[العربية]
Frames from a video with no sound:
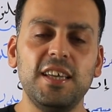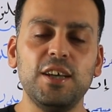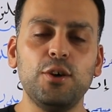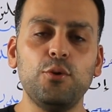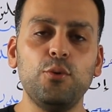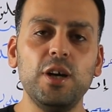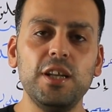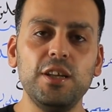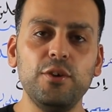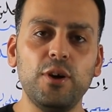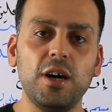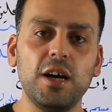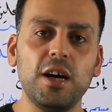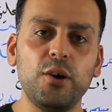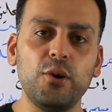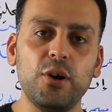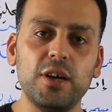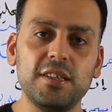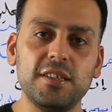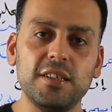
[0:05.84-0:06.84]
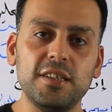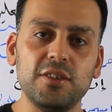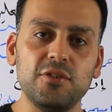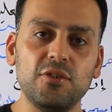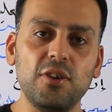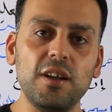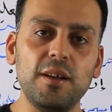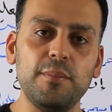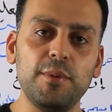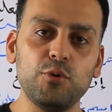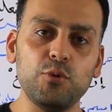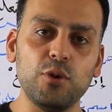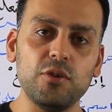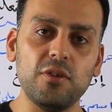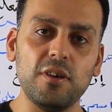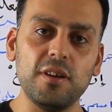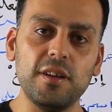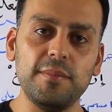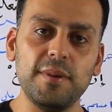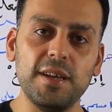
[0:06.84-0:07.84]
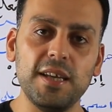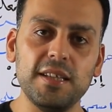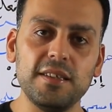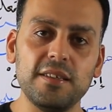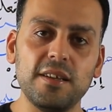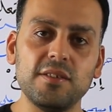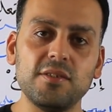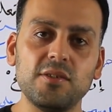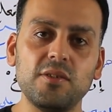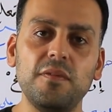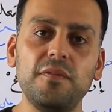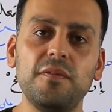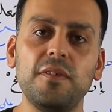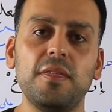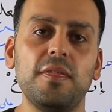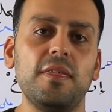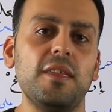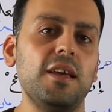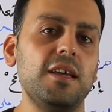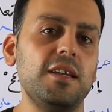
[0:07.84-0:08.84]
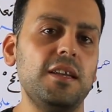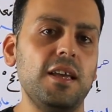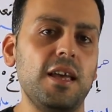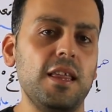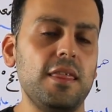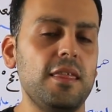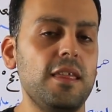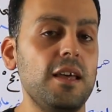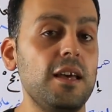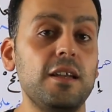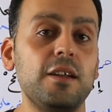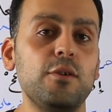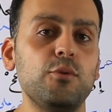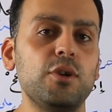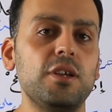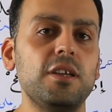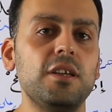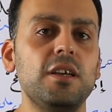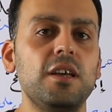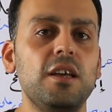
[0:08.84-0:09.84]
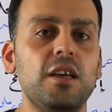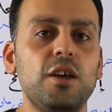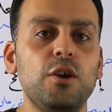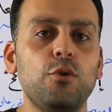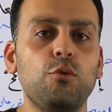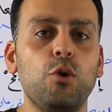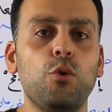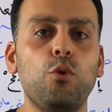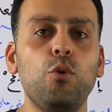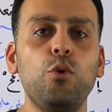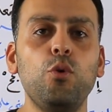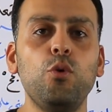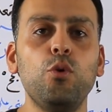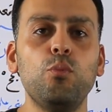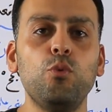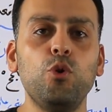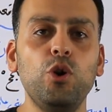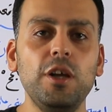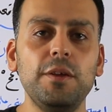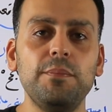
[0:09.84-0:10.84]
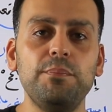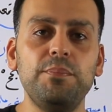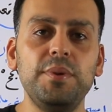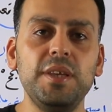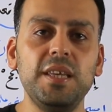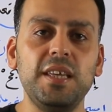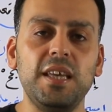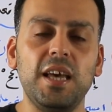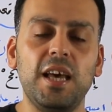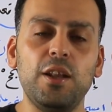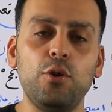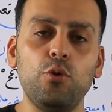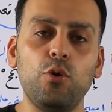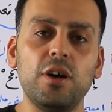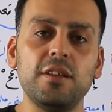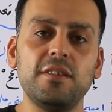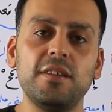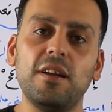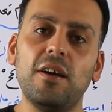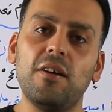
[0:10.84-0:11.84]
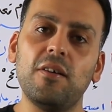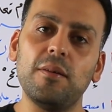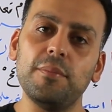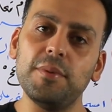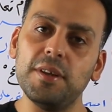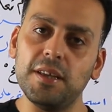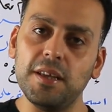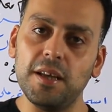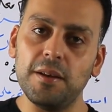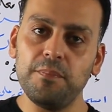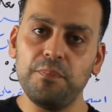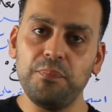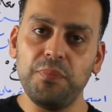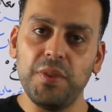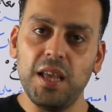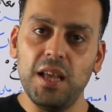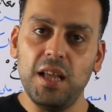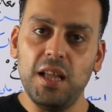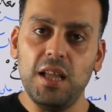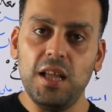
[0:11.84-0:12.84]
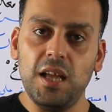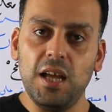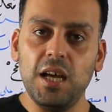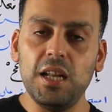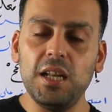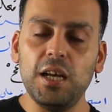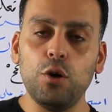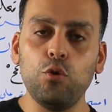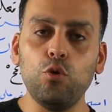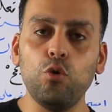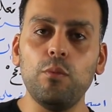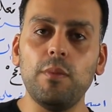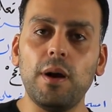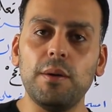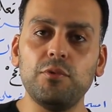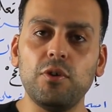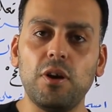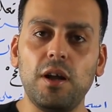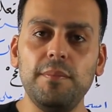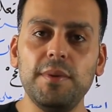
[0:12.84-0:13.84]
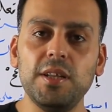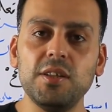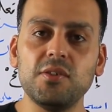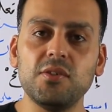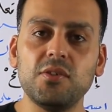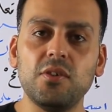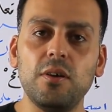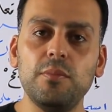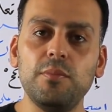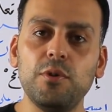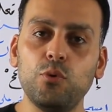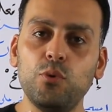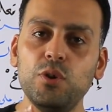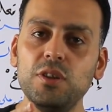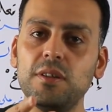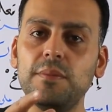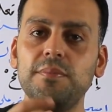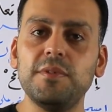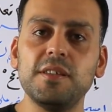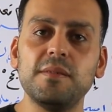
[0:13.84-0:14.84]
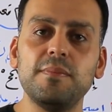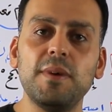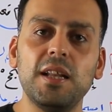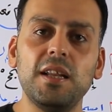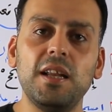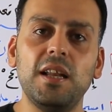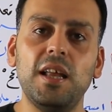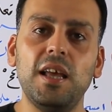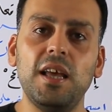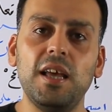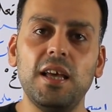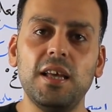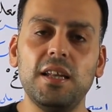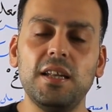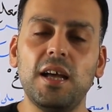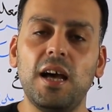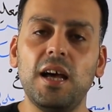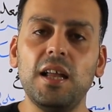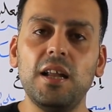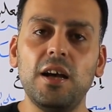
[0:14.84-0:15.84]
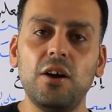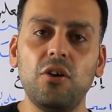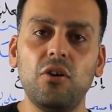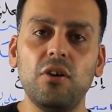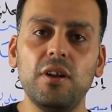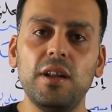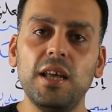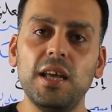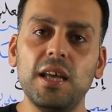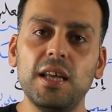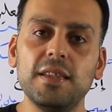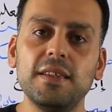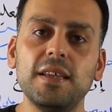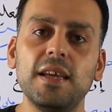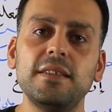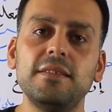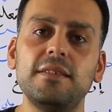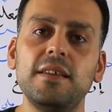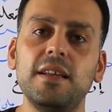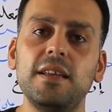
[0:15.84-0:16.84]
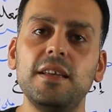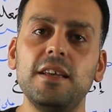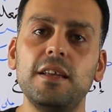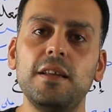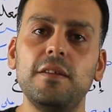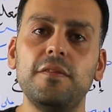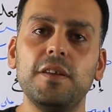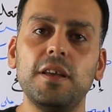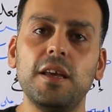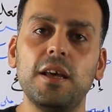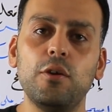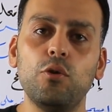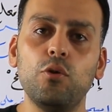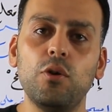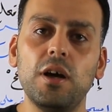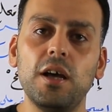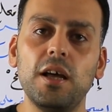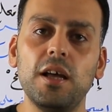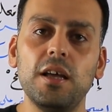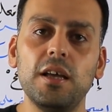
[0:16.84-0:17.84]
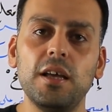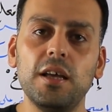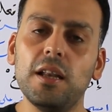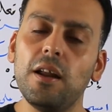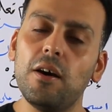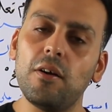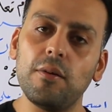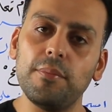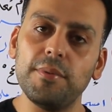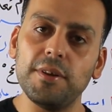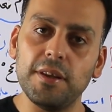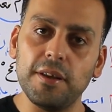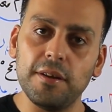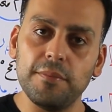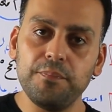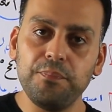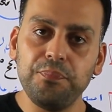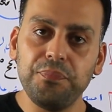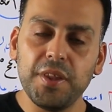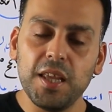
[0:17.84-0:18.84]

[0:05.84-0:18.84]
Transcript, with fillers: إخواني وأخواتي طلبة وطالبات الصف الثاني الثانوي وكل محبي اللغة العربية أنا أخوكم عبد الرحمن الصابر وأنت بتسمعني الآن على قناة الدليل في اللغة العربية